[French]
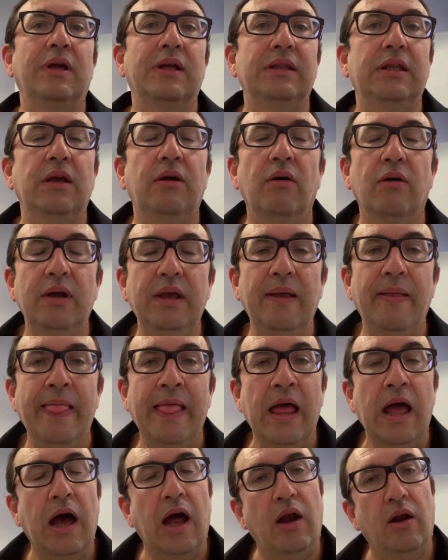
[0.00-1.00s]
catégories.
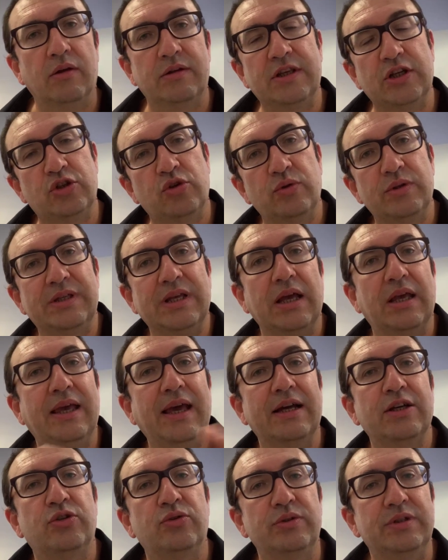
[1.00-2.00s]
Alors, sachant que ça
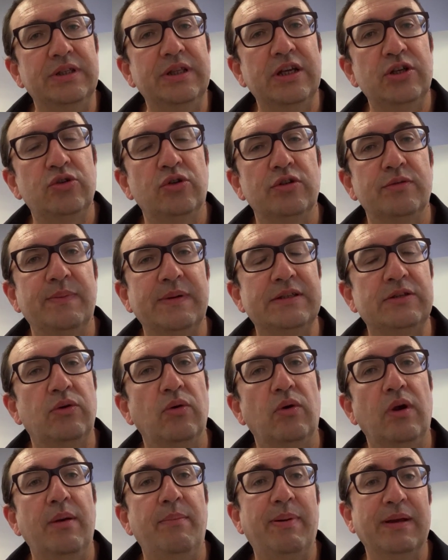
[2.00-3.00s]
cache aussi des choses, parce
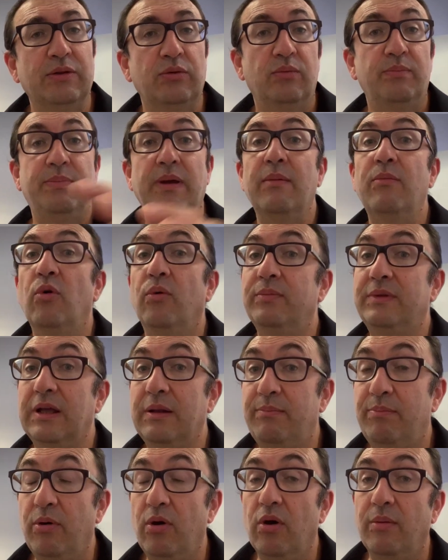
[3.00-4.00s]
que les patrons de PME ont
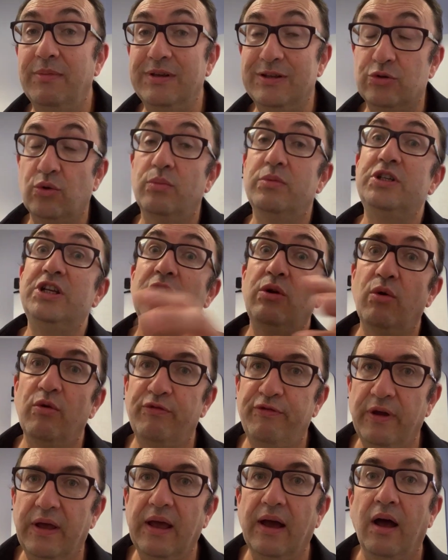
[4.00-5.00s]
peut-être peur, mais ils sont obligés de le
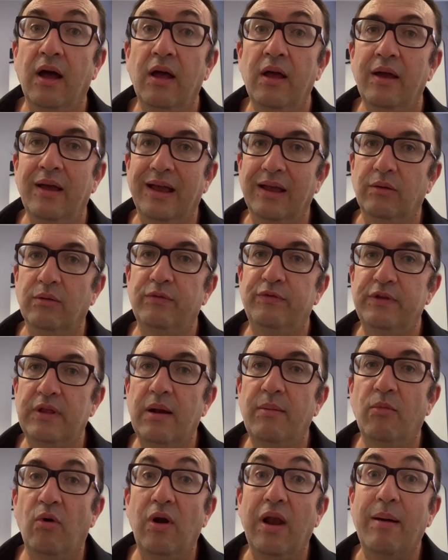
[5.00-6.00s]
faire. Et donc,
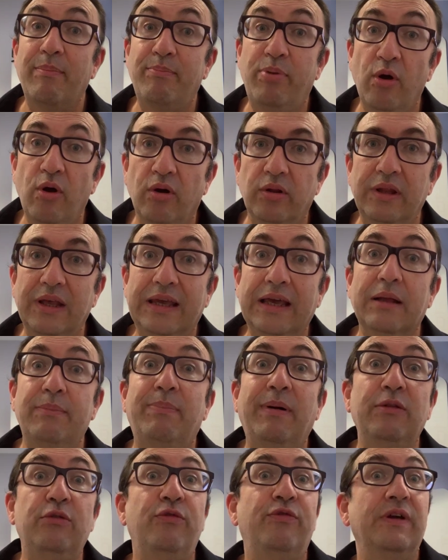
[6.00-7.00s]
finalement, la peur n'écarte
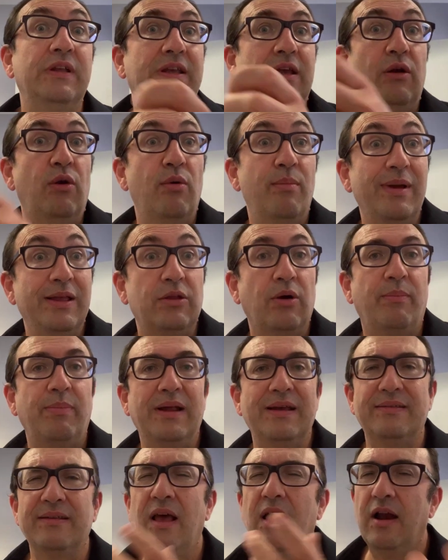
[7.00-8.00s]
pas du fait qu'ils le mettent en
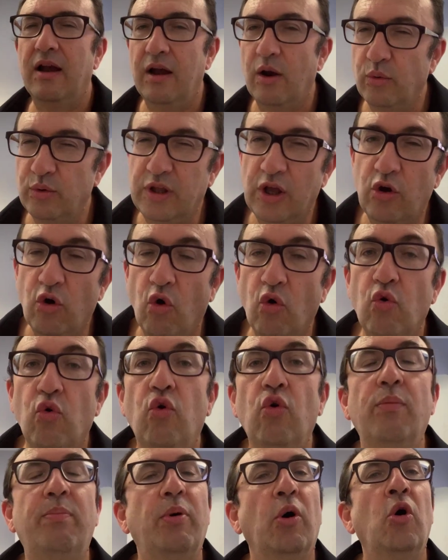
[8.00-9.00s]
place. Là où des grands
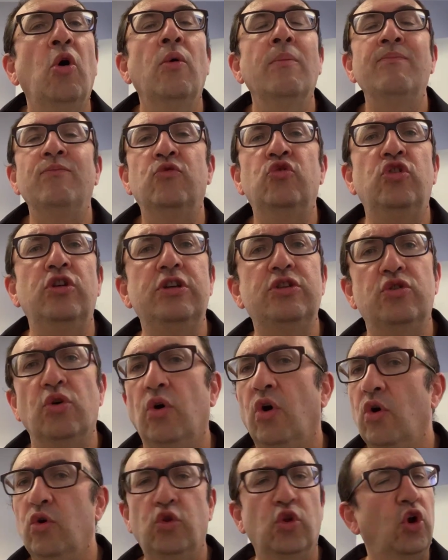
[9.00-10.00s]
groupes disent
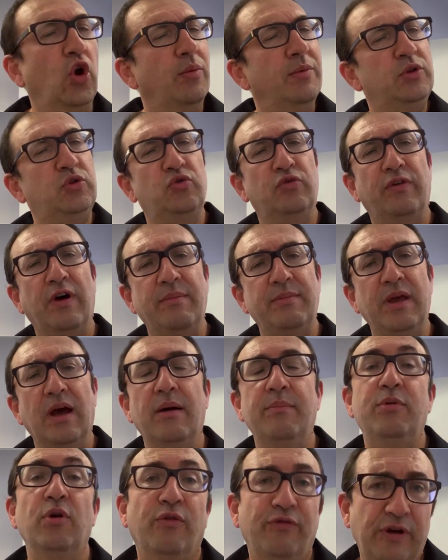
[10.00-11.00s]
non, non, mais tout va
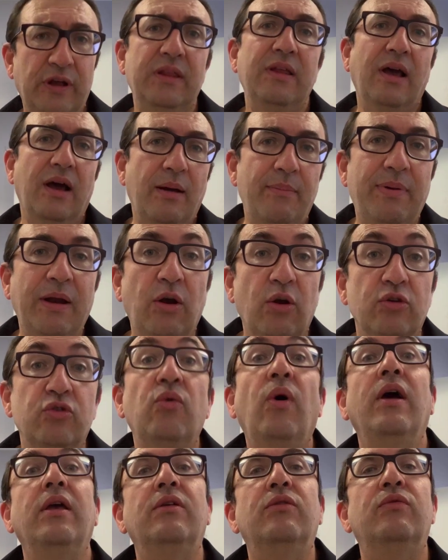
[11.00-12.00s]
bien, puis en fait, ils rappellent leurs
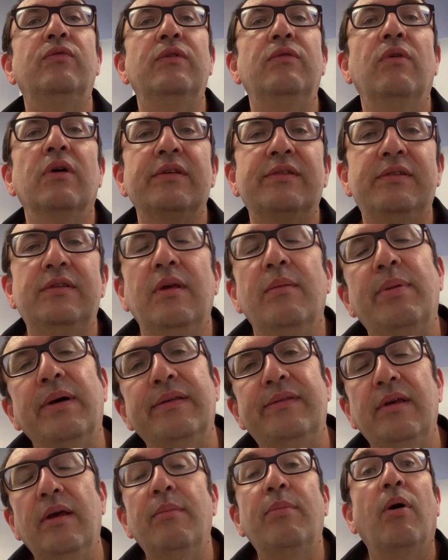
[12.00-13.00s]
oies. Il suffit de voir ce qui s'est
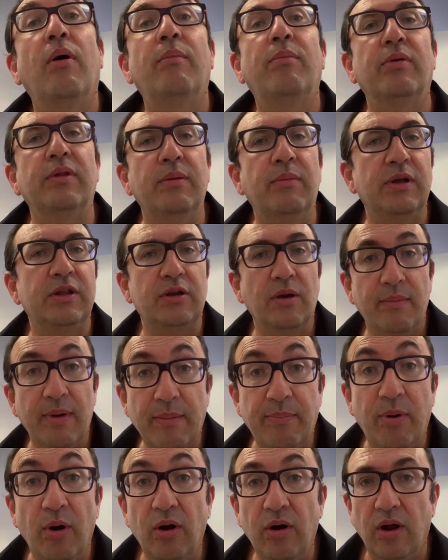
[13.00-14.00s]
passé, par exemple, pour des boîtes comme
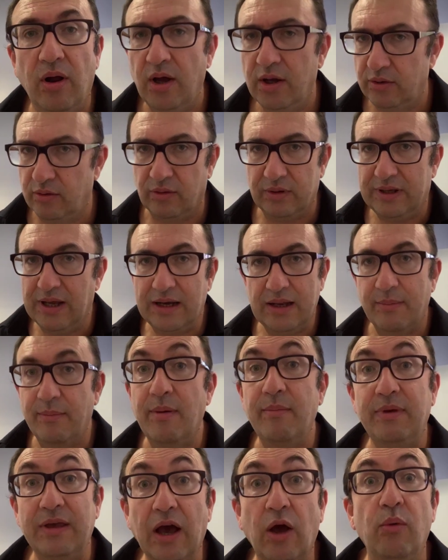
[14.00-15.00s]
Apple dans lequel il y a
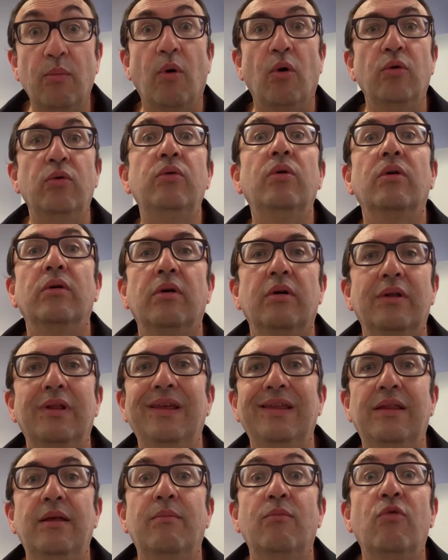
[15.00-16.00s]
même carrément eu euh,
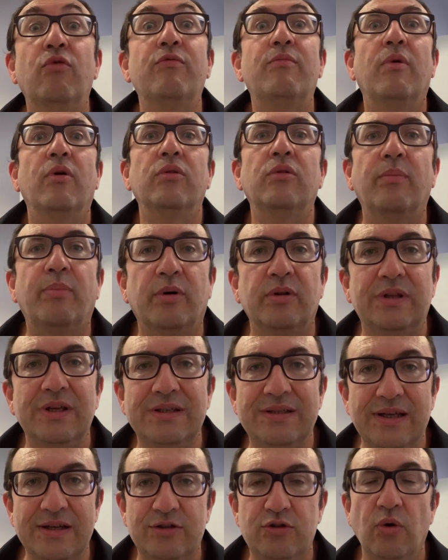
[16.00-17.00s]
des, mouvements de
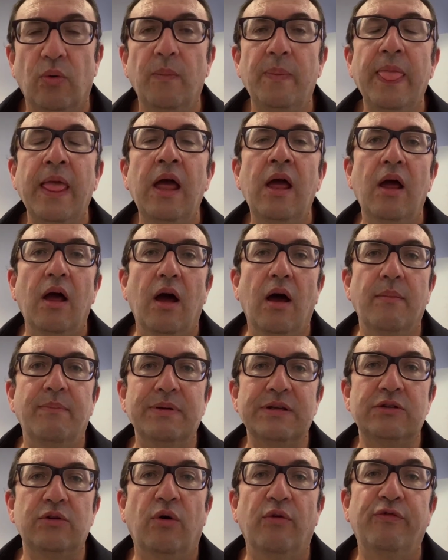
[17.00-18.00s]
protestation, euh,
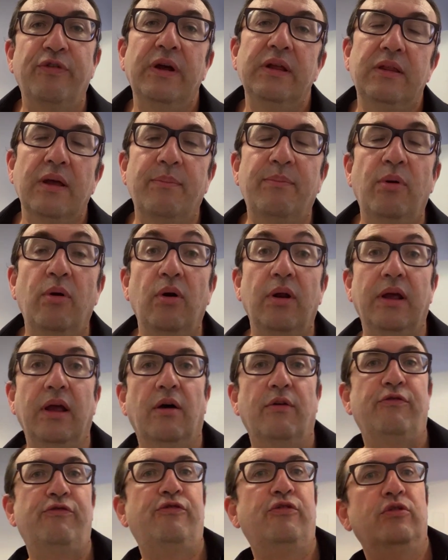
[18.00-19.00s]
parce qu'en fait, Apple est
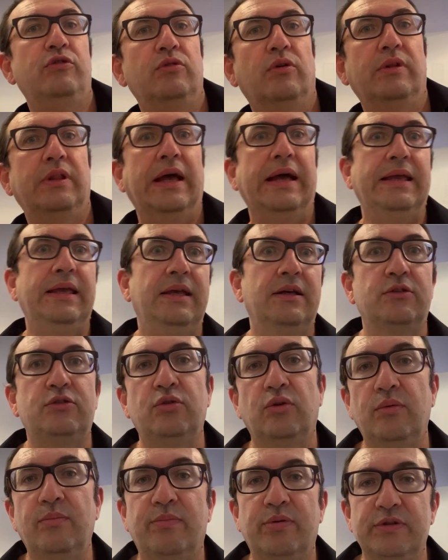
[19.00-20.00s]
revenu en arrière
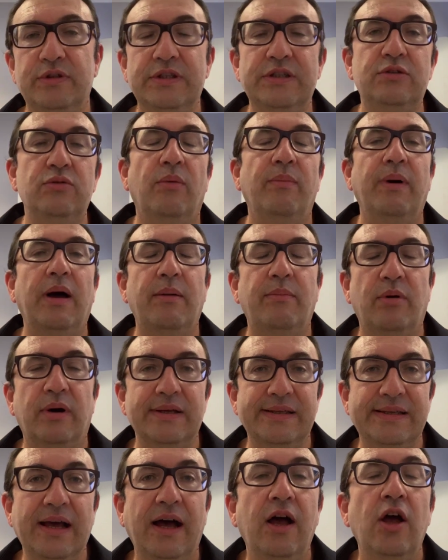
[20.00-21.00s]
sur une position par rapport
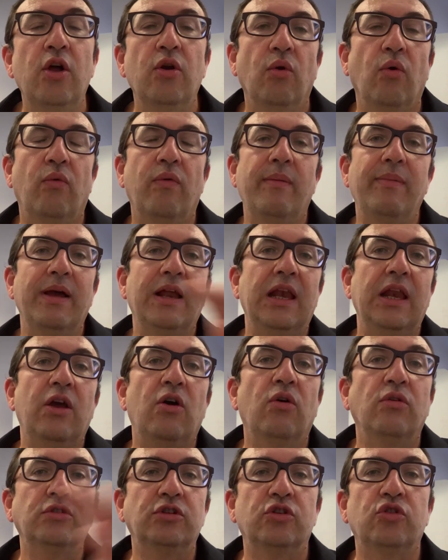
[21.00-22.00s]
à ça. Donc on voit bien que les
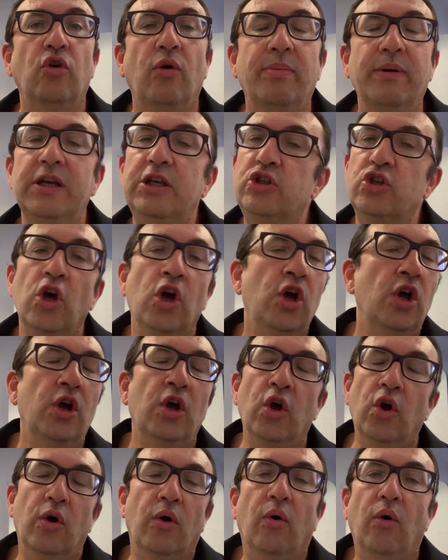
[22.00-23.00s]
grandes entreprises
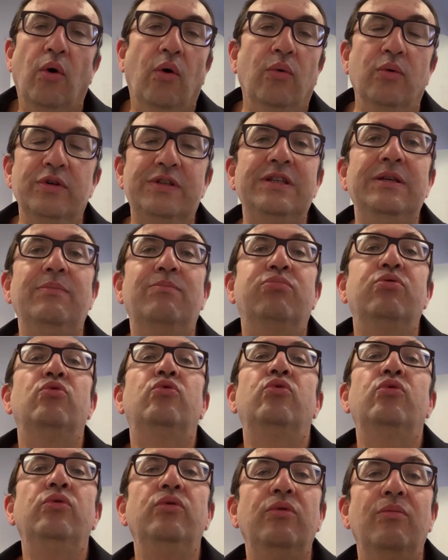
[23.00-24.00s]
ont aussi
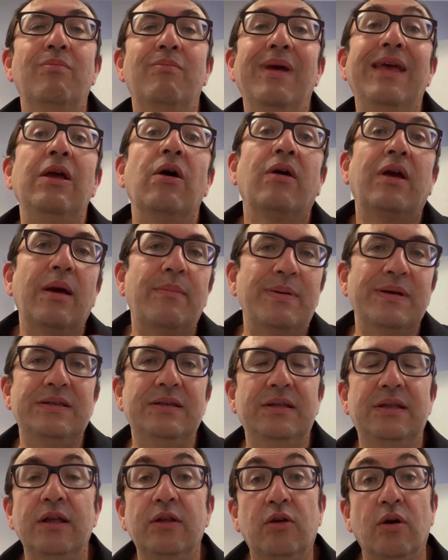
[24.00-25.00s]
beaucoup une meilleure
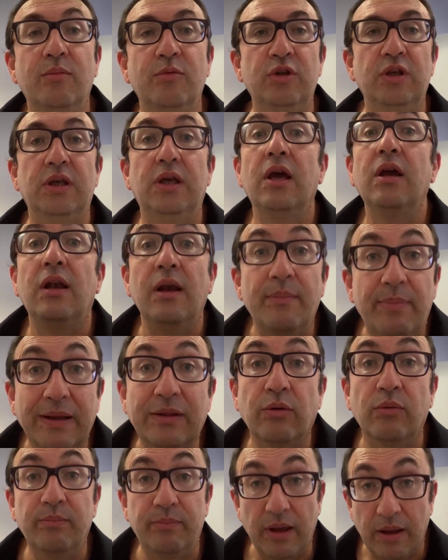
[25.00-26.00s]
capacité de communiquer, que les
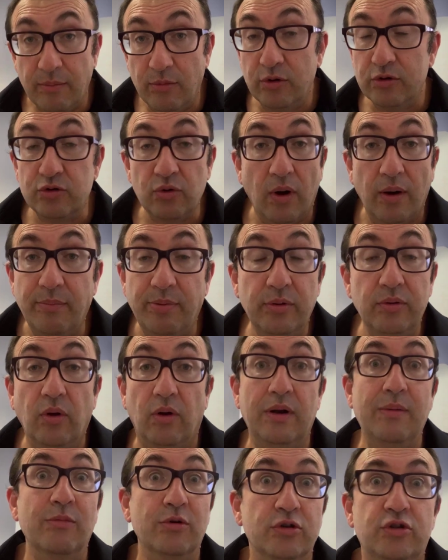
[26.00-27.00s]
patrons de PME sont un peu dans
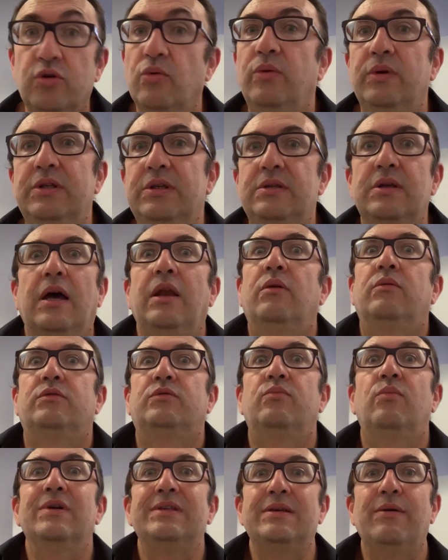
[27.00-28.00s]
l'émotion et disent Ah non,
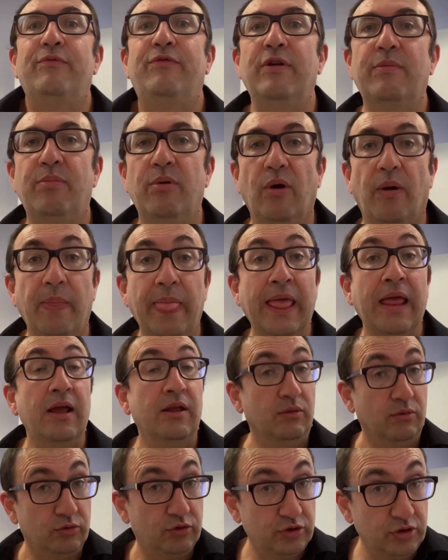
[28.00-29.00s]
moi ça me fait peur.
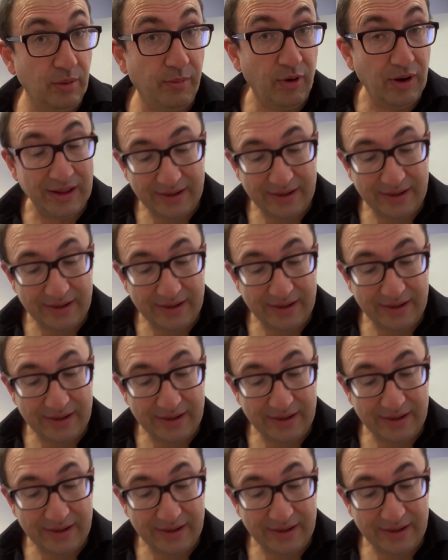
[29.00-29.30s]
Donc justement,